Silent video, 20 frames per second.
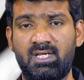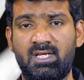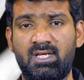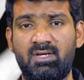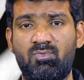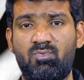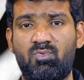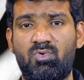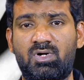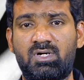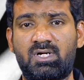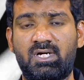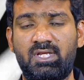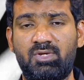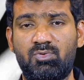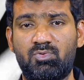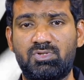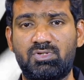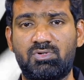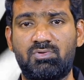ఏ ఒక్క
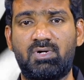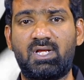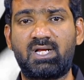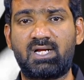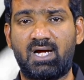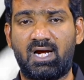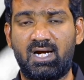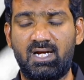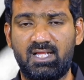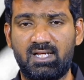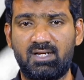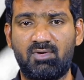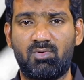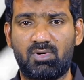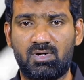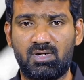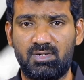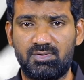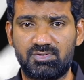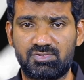యువతి కూడా ఖాళీగా
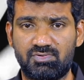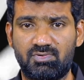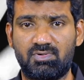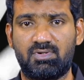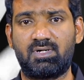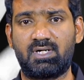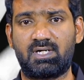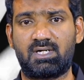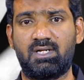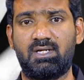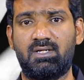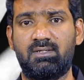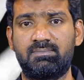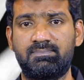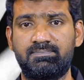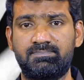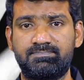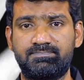ఒక్క నిమిషం కూడా ఉండట్లేదు